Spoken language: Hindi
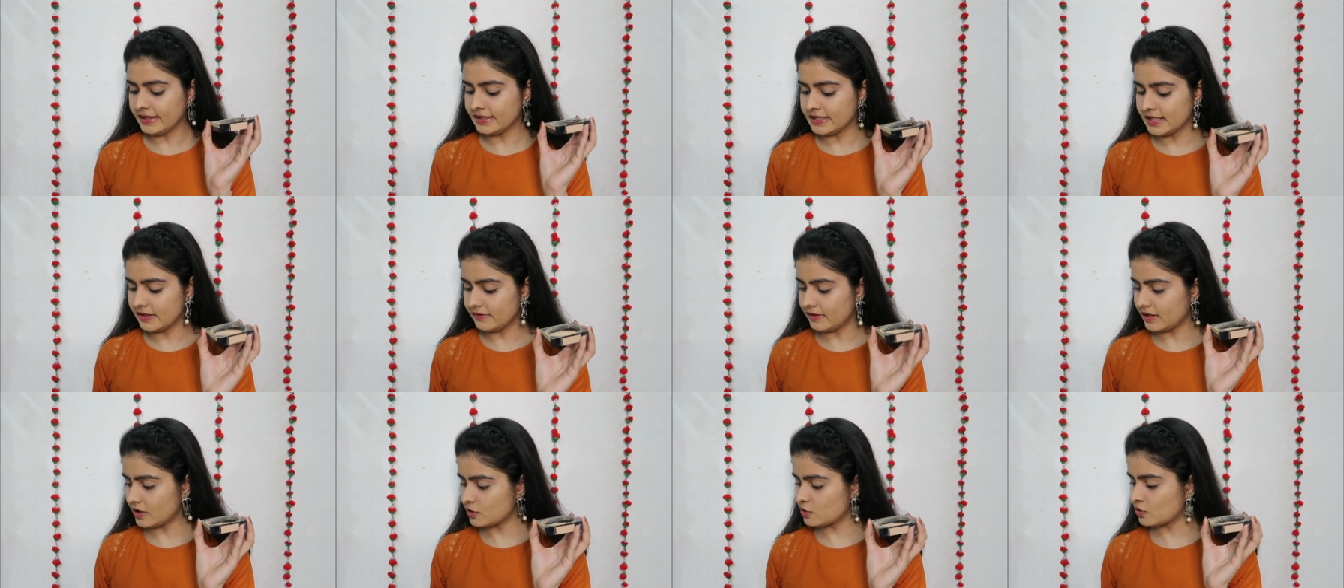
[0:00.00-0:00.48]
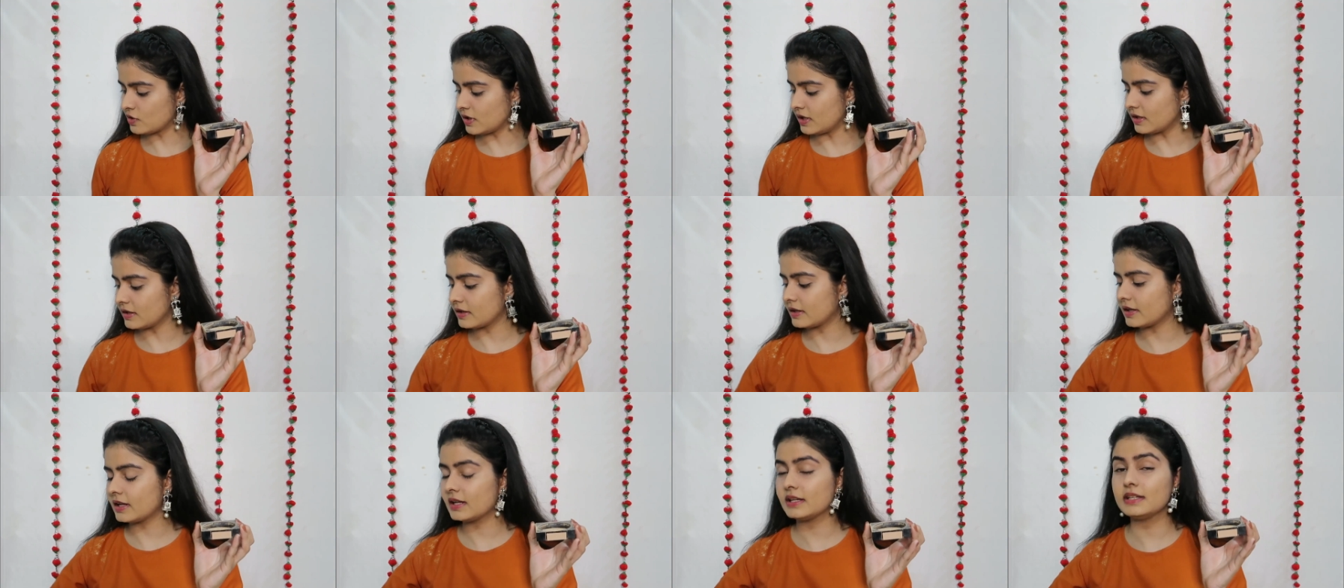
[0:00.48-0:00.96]
एंड ये वाला जो
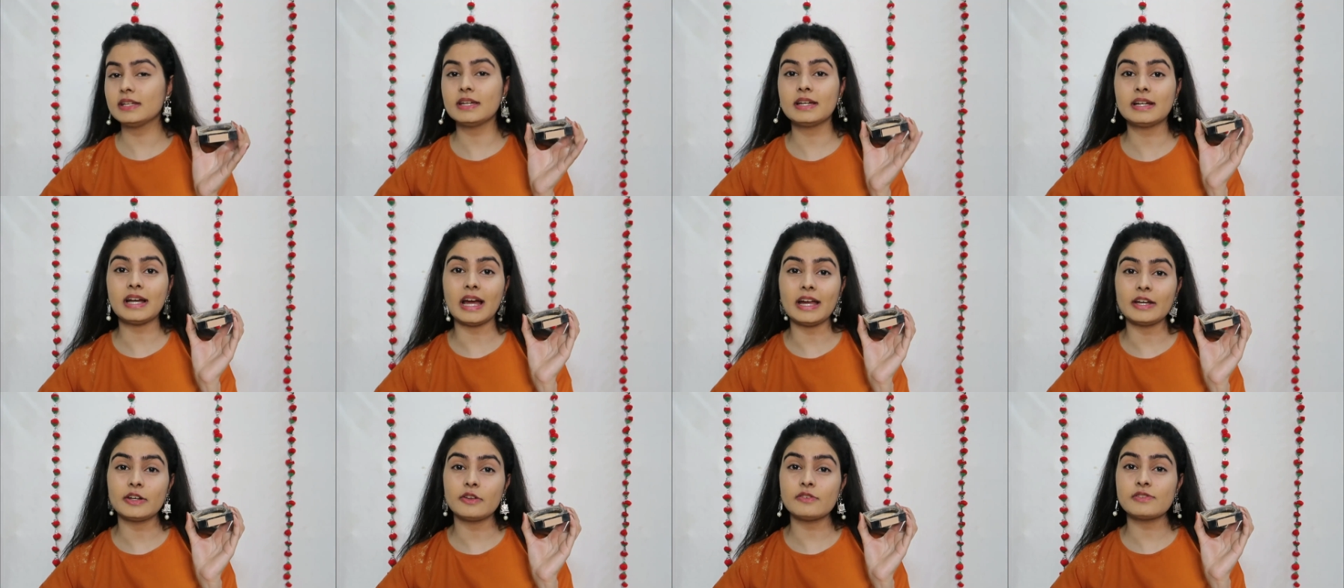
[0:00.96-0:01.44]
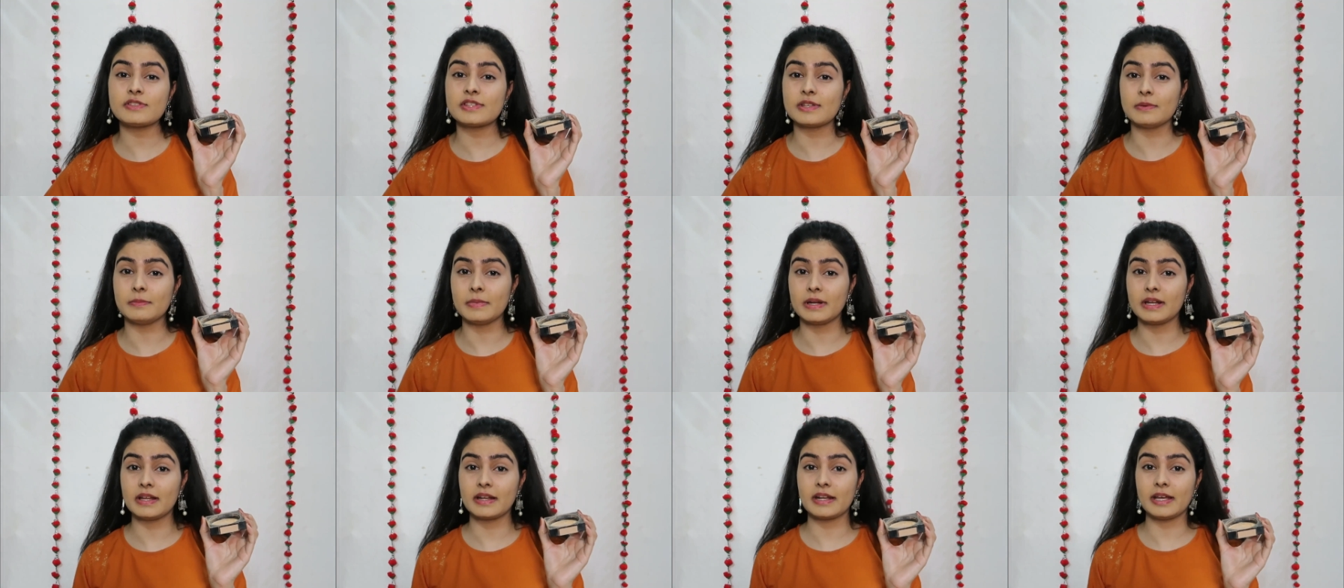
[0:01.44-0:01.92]
कलर है ये काइंड ऑफ
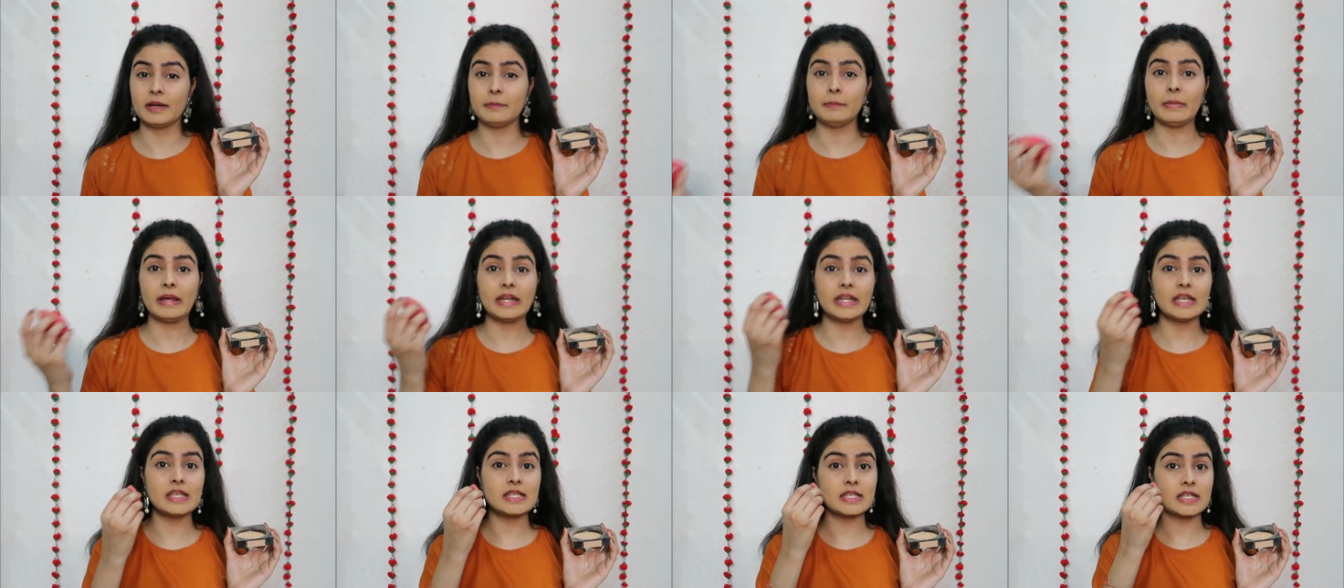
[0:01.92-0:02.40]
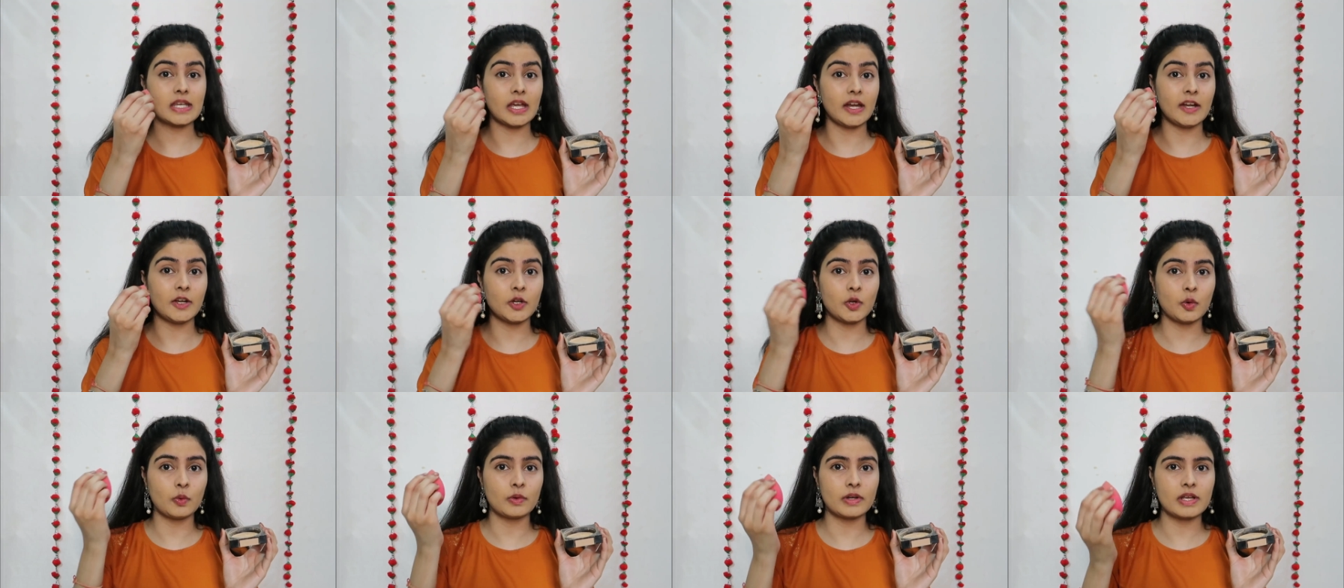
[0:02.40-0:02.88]
सिमिलर है मेरी
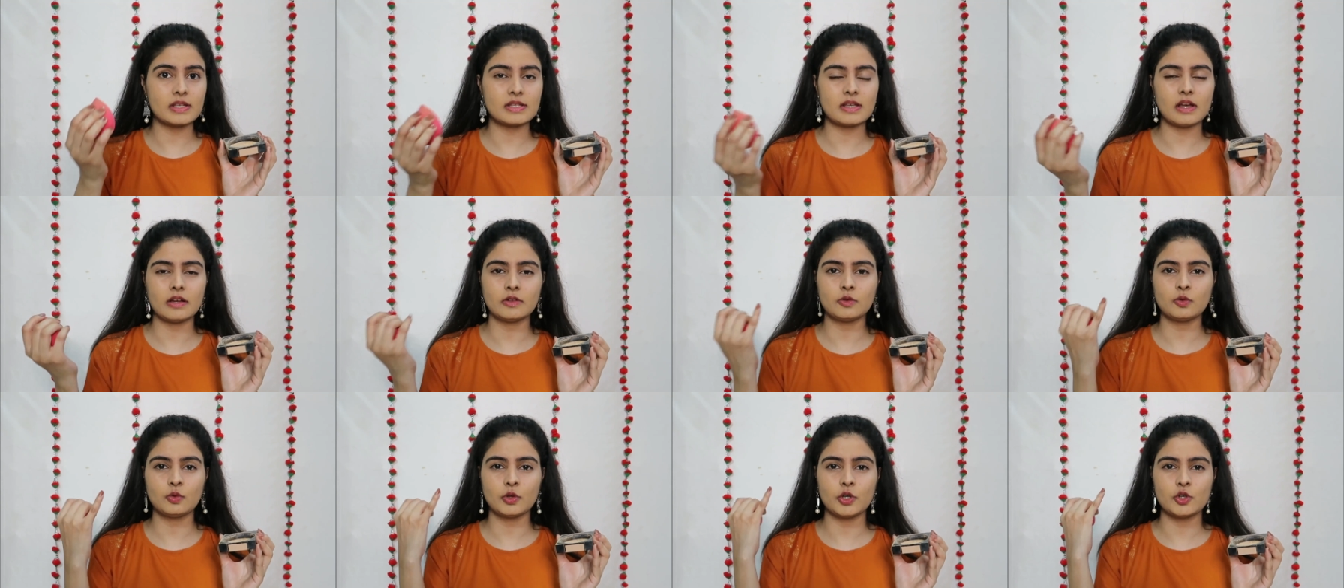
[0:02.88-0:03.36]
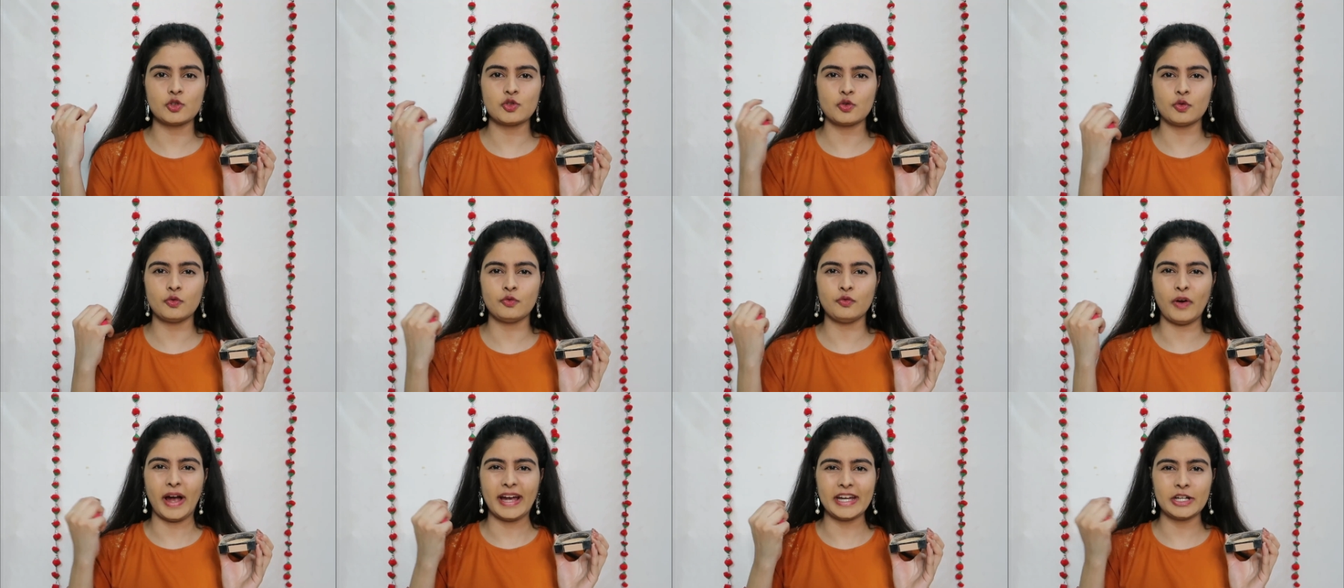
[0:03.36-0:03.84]
स्किन टोन के साथ तो ये
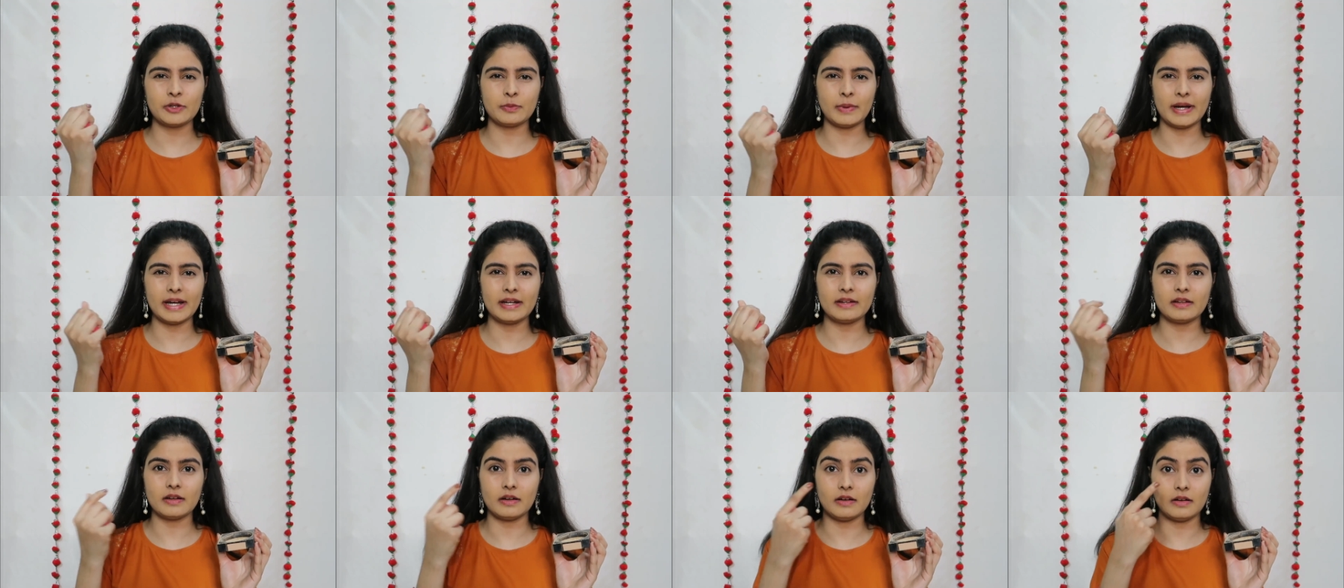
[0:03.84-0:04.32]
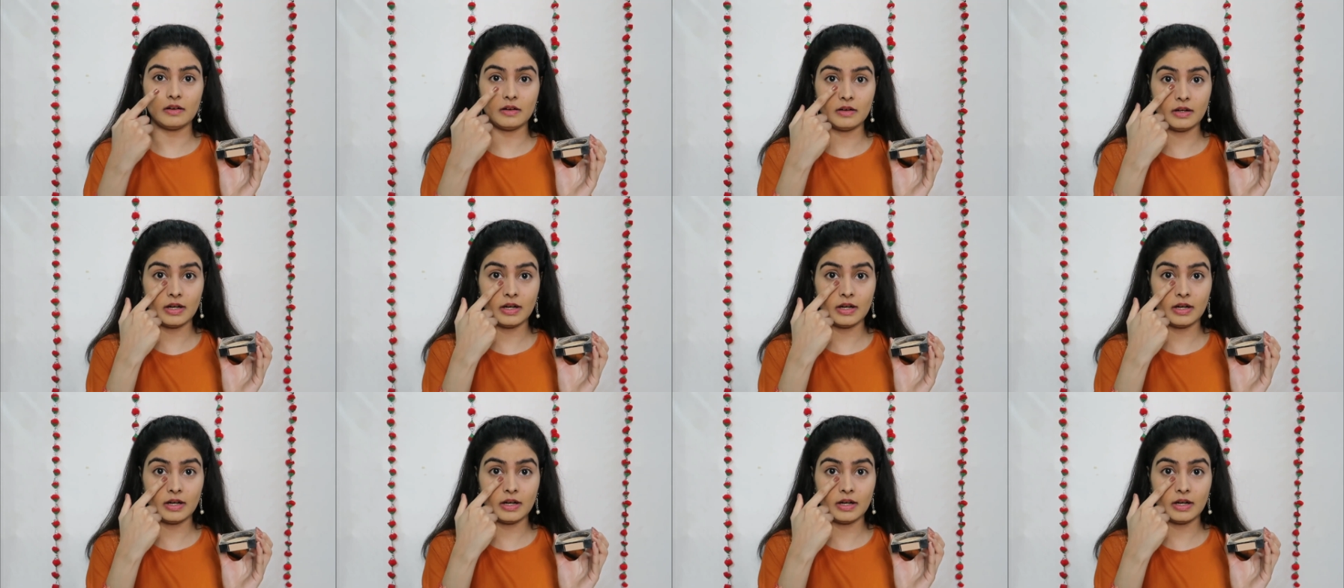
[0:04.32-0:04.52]
जो व्हाइट व्हाइट